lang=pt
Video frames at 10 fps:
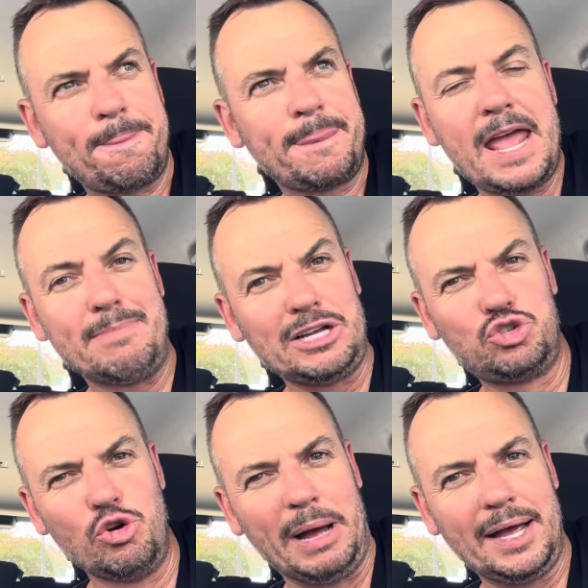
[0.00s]
É mais
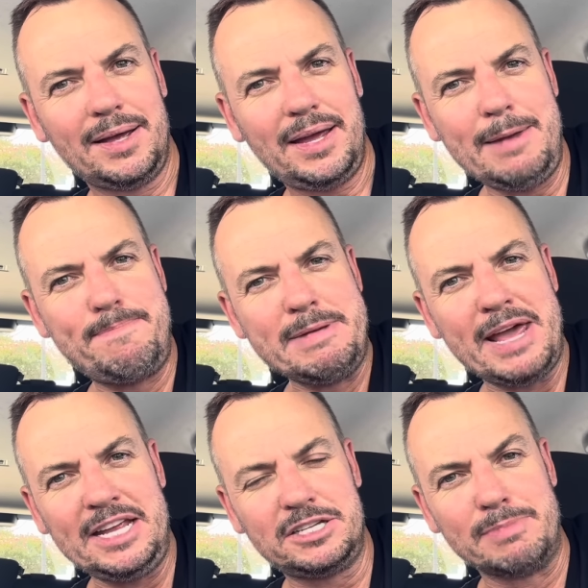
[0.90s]
uma, em
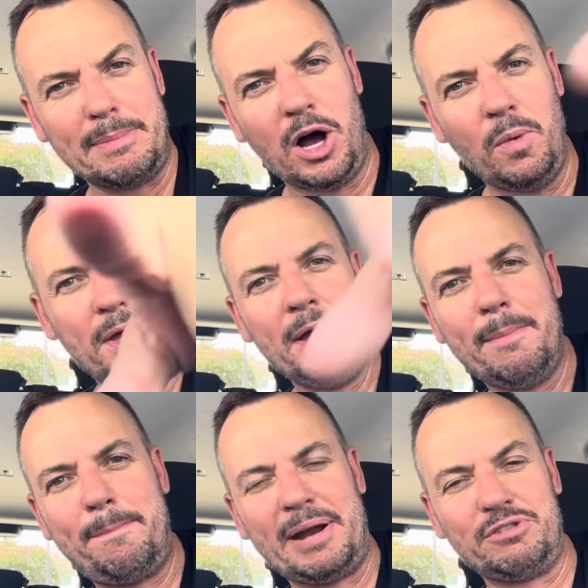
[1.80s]
primeiríssima mão,
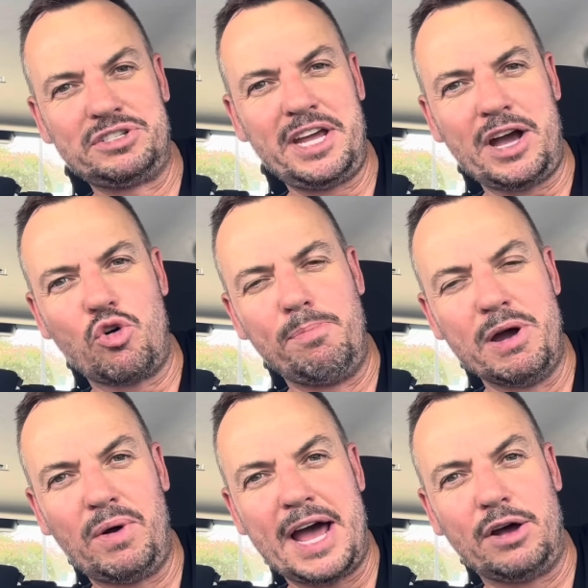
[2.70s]
para você que
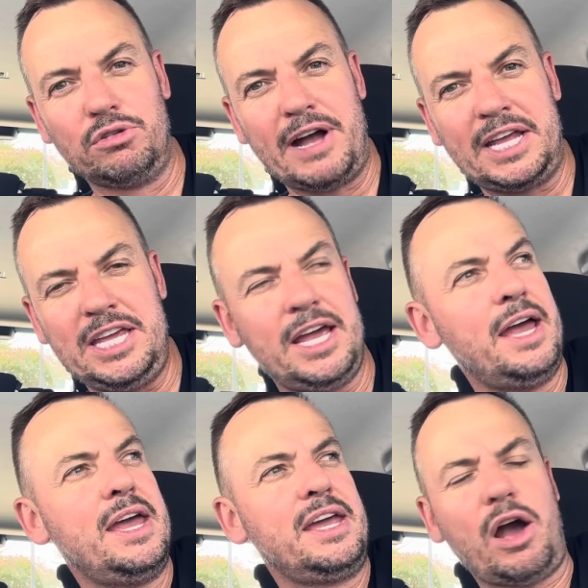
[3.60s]
acompanha o canal do Vaguinha,
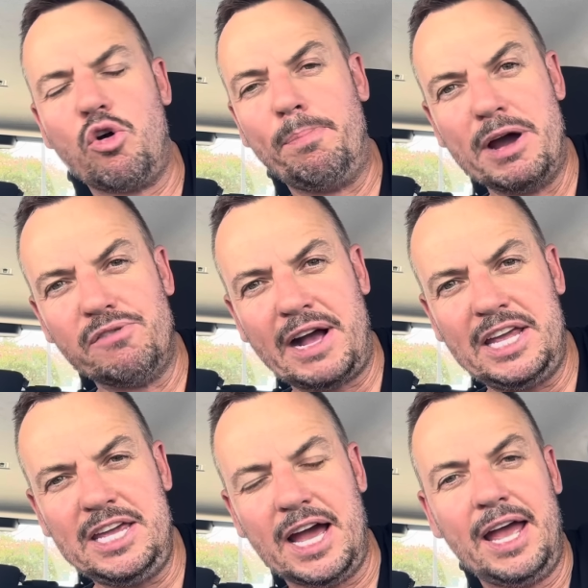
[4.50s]
que acompanha o
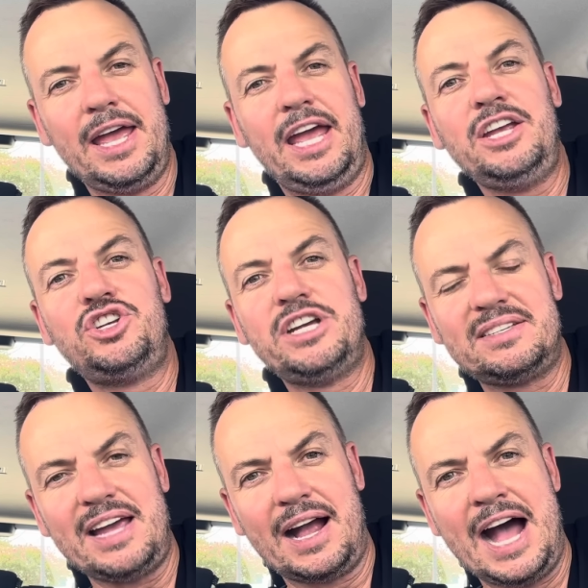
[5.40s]
Vaguinha em
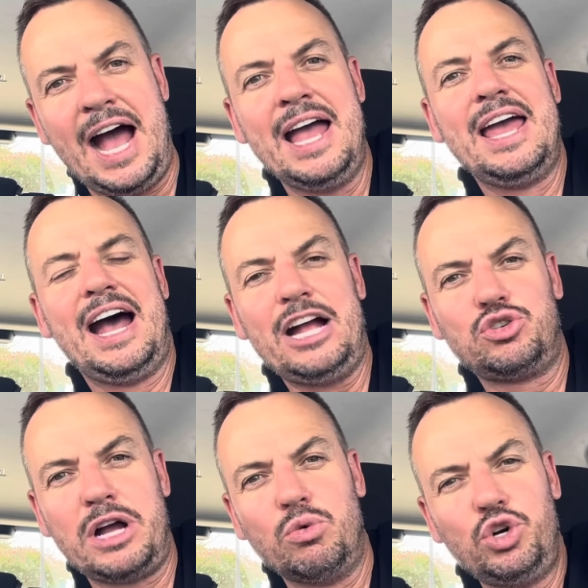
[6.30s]
GZH,
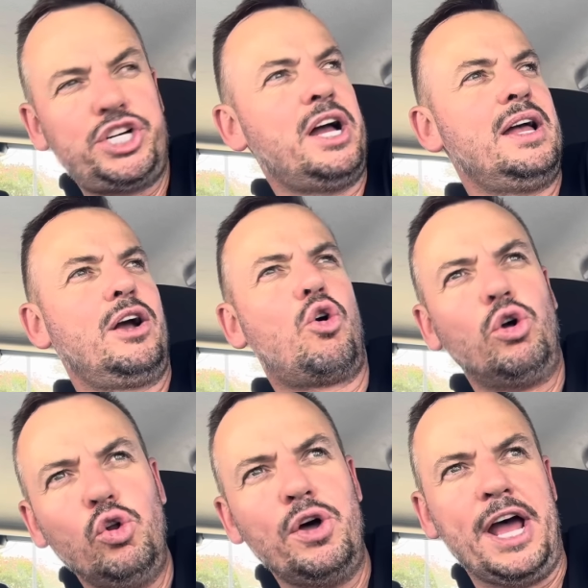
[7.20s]
Rádio Gaúcha,
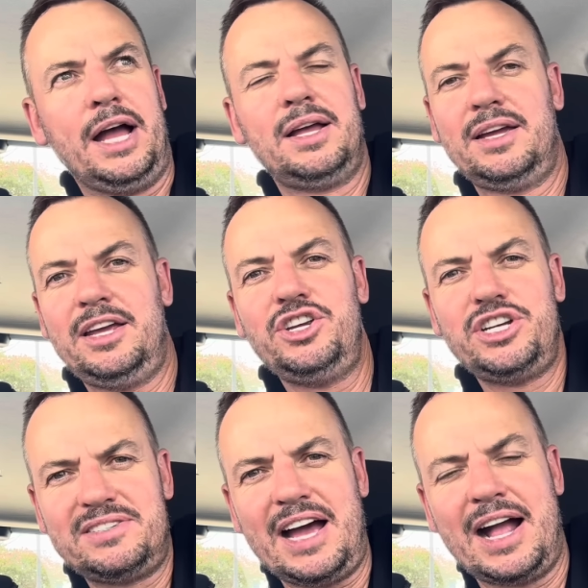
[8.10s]
Coluna em
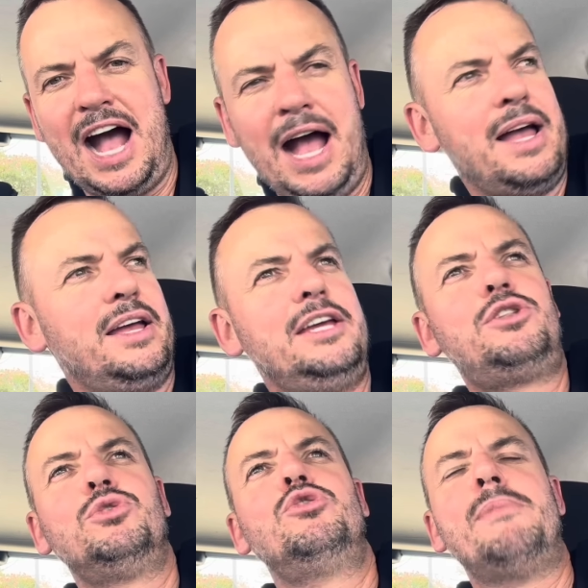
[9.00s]
GZH e
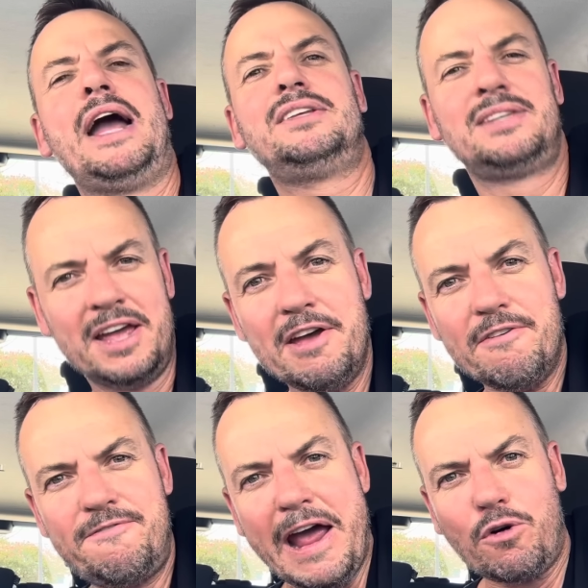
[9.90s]
tudo mais.
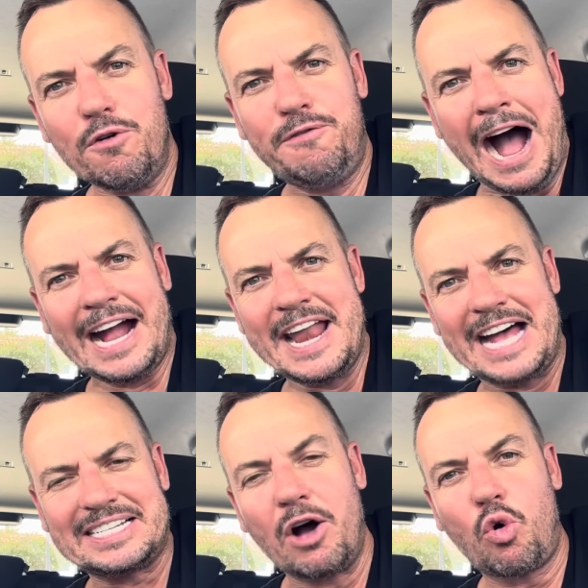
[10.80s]
Vem com vaga,
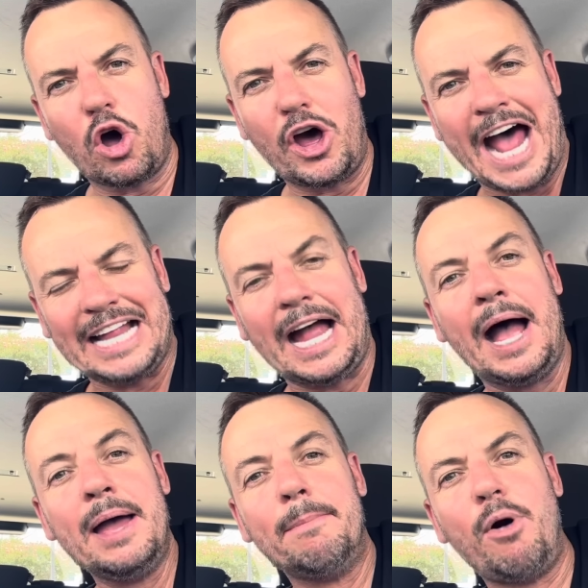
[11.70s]
nação colorada!
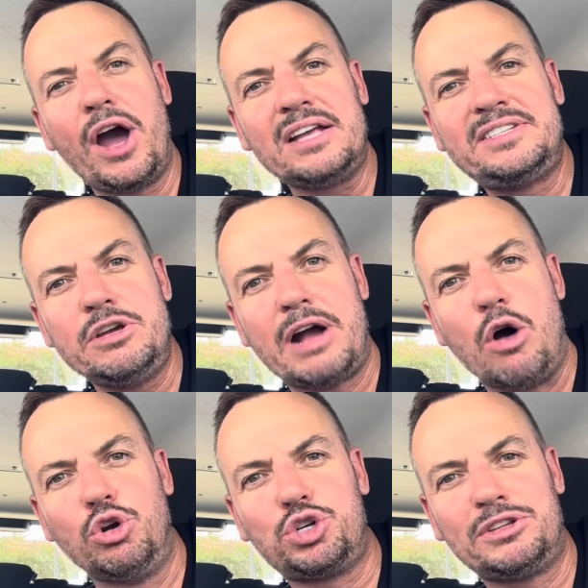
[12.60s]
Borrezinho
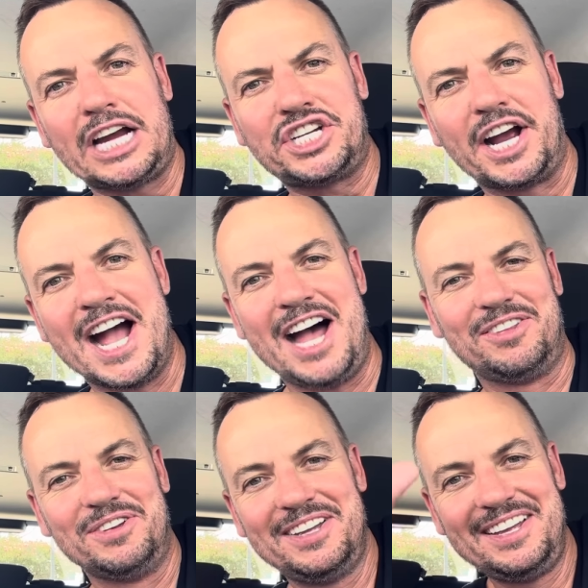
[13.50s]
Gaúcho tá chegando!
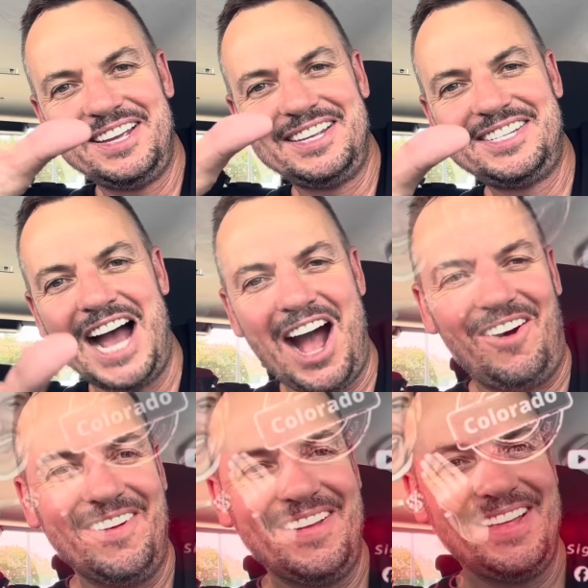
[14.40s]

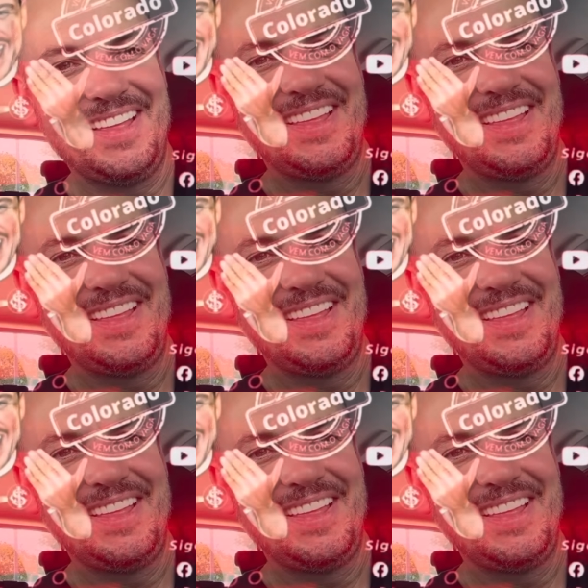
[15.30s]
Tchau!